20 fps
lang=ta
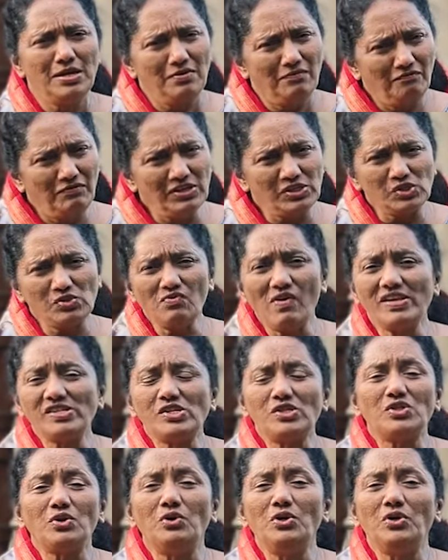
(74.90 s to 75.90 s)

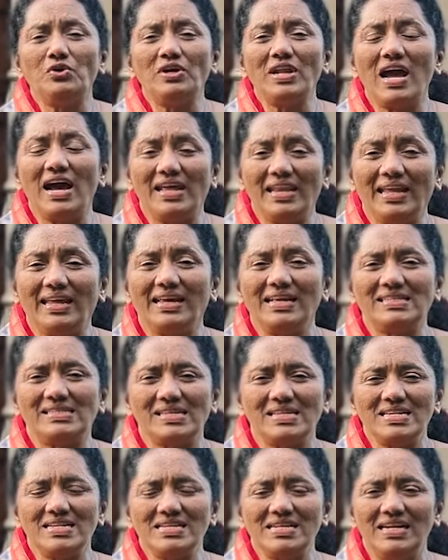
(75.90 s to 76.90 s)
விசுவாசத்தோடு கூட அறிக்கை
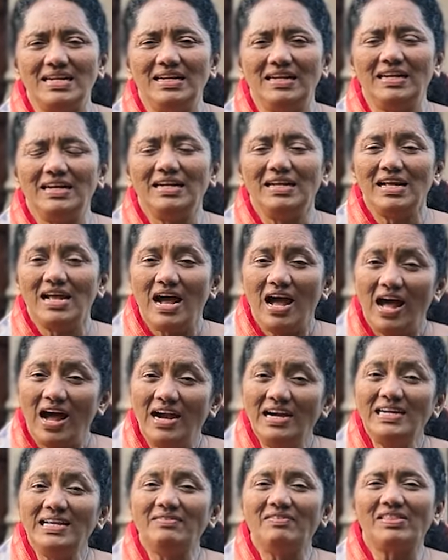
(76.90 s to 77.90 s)
செய்யுங்கள்
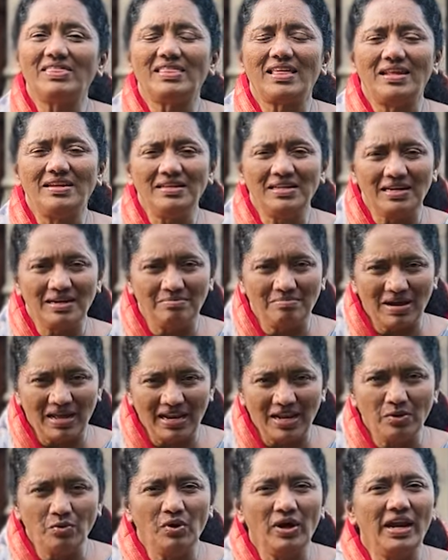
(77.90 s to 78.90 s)
ஆண்டவர் தருகிற
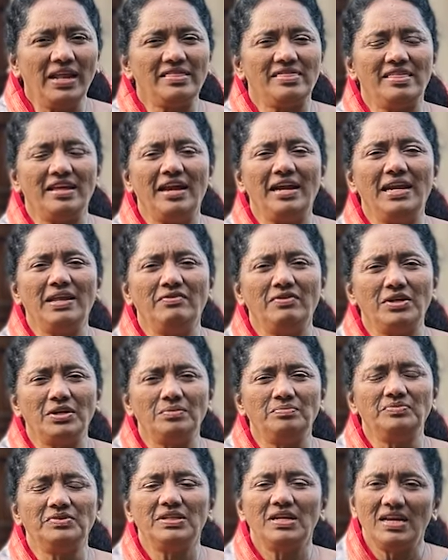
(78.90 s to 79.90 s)
பலன் உங்களை தேடி
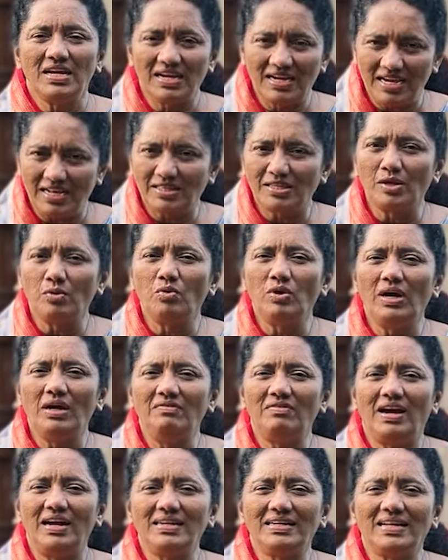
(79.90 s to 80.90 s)
வரும் கத்தர் உங்கள்
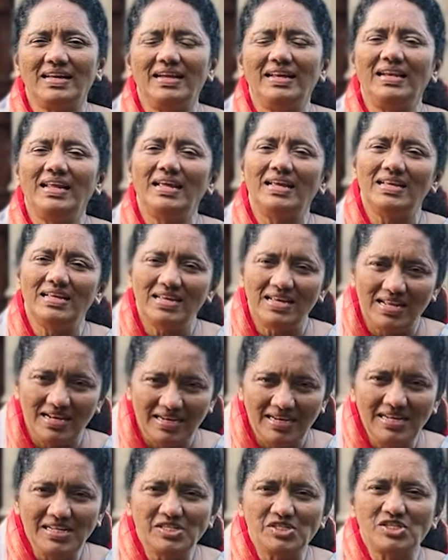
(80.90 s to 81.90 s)
வாழ்க்கையில
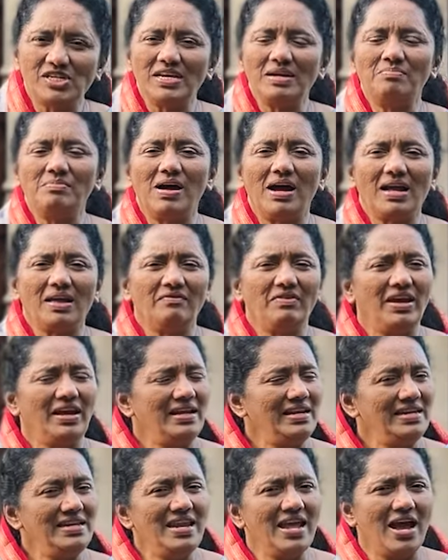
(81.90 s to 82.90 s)
நிச்சயமாகவே
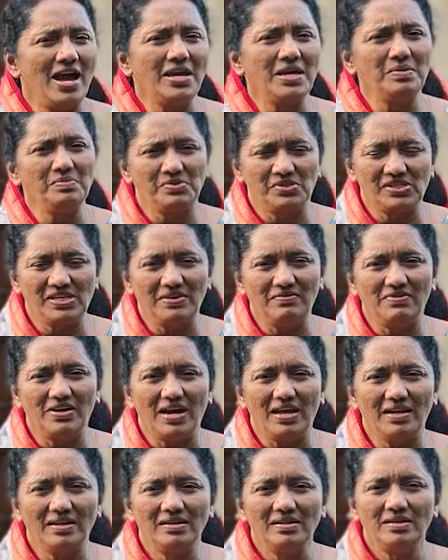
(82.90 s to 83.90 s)
நியாயம் செய்வார்
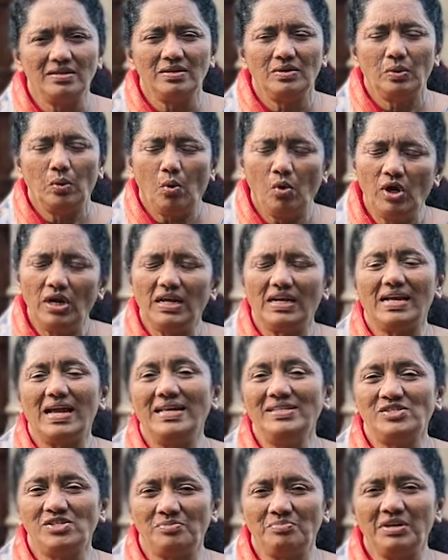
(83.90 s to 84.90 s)

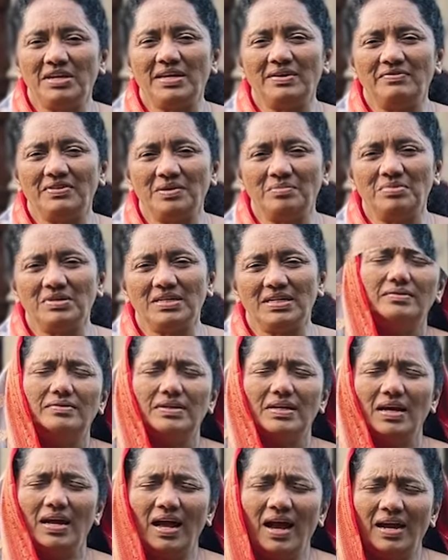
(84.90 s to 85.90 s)
உங்களுக்காய் ஜபிக்க விரும்புகிறேன்
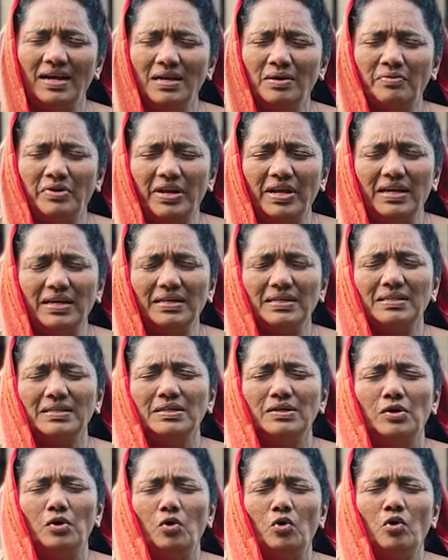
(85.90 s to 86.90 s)
ஆண்டவரே
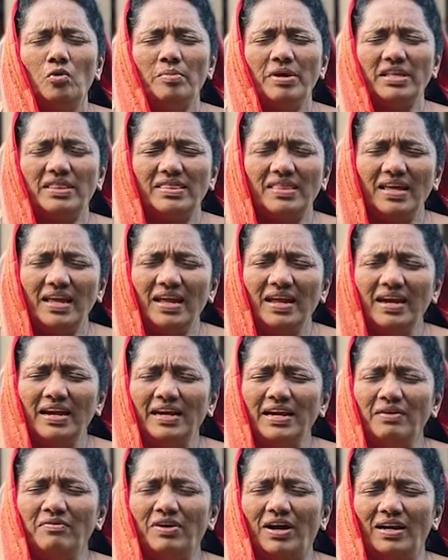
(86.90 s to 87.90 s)
உமை
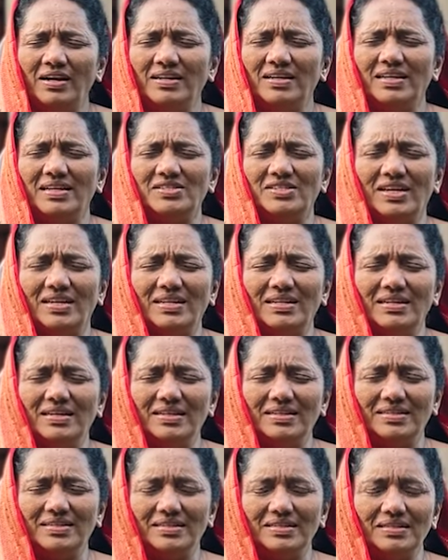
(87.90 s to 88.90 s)
தேடி வாழுகிற
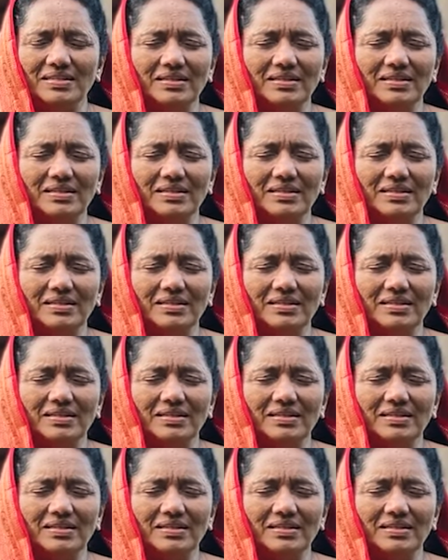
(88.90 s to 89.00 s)
ஜனங்களுக்கு